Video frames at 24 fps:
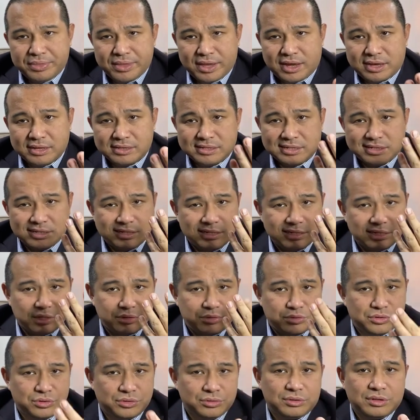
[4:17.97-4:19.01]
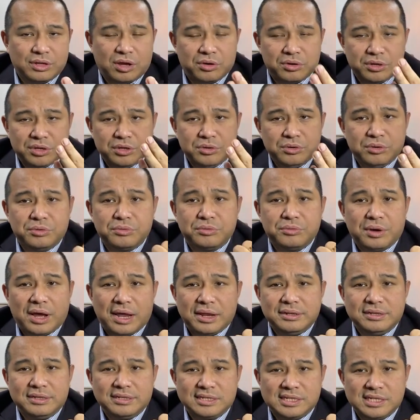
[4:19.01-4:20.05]
啊，自己的渠道一用
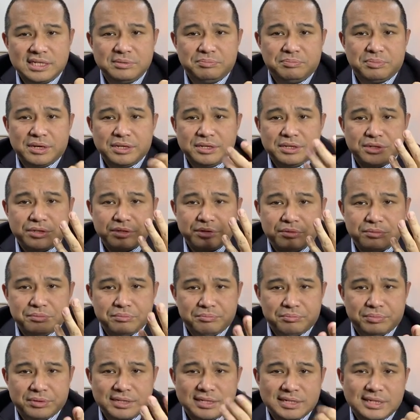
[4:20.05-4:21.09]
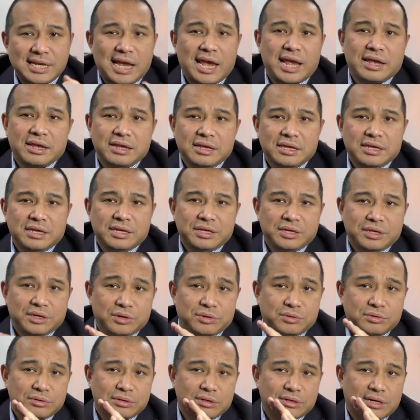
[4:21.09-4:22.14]
完，基本就不再
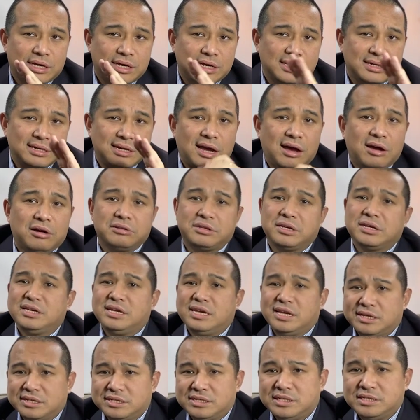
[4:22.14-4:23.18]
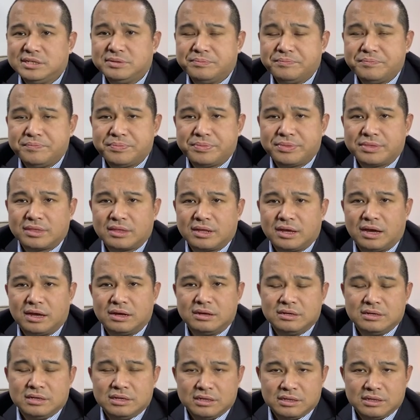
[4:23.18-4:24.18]
有很好的业绩啊。